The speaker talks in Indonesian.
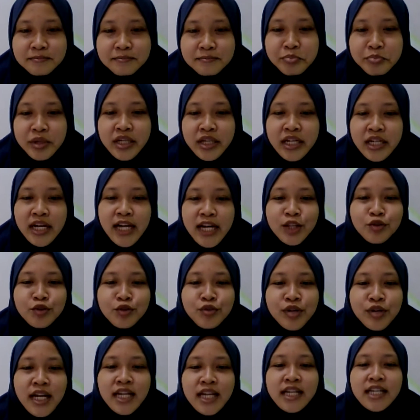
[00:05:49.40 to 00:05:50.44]
Bhinneka
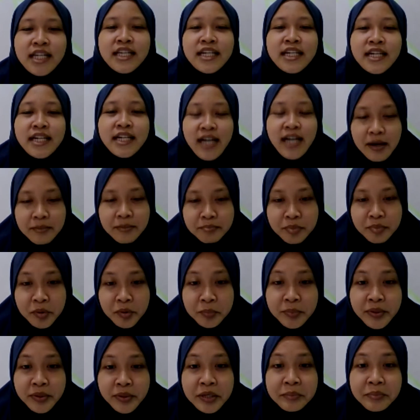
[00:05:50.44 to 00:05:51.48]
Tunggal Ika,
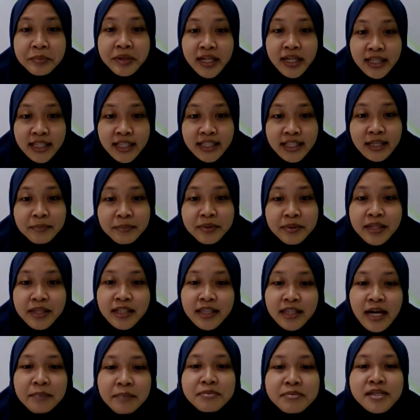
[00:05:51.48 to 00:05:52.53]
berbeda-beda tetapi
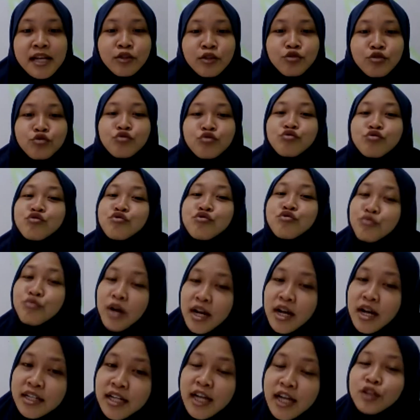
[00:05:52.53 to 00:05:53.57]
tetap satu
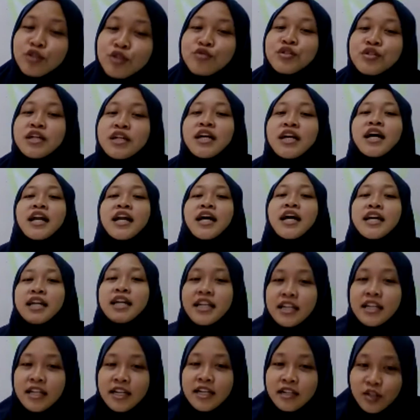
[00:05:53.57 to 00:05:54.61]
tujuan yaitu negara
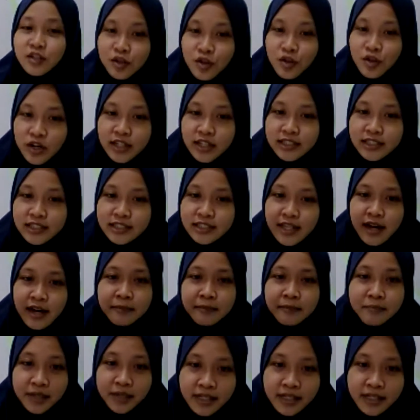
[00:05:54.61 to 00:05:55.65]
Indonesia
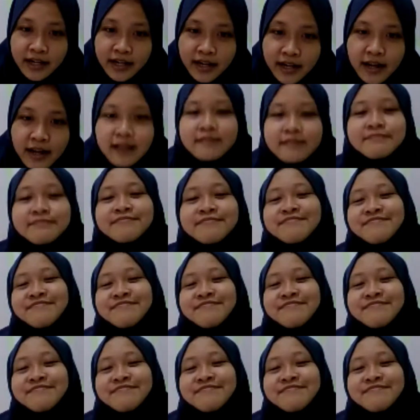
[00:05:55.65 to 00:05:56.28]
merdeka.